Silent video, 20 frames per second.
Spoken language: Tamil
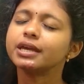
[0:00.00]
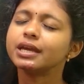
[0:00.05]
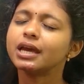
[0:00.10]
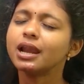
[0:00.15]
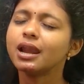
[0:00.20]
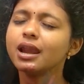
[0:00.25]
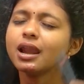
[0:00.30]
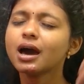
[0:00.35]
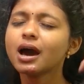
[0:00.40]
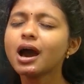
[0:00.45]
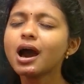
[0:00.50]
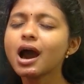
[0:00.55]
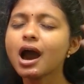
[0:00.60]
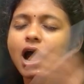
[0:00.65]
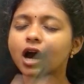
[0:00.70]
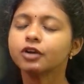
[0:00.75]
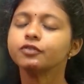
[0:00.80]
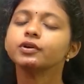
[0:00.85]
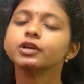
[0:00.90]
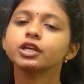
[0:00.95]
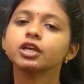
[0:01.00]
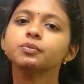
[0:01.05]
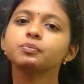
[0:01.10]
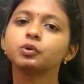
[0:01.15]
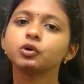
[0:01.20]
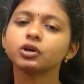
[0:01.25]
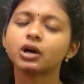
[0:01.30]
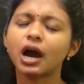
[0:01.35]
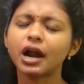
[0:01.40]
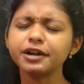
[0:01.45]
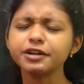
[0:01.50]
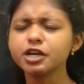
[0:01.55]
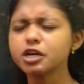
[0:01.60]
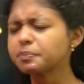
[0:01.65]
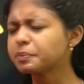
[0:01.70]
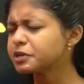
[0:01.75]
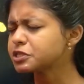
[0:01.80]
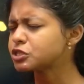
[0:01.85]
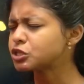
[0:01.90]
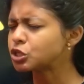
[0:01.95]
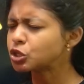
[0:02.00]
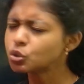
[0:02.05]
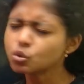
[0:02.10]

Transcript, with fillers: எல்லா ஹார்ட் ஒர்க்கே போடு ஹண்ட்ரட் பர்சன்ட்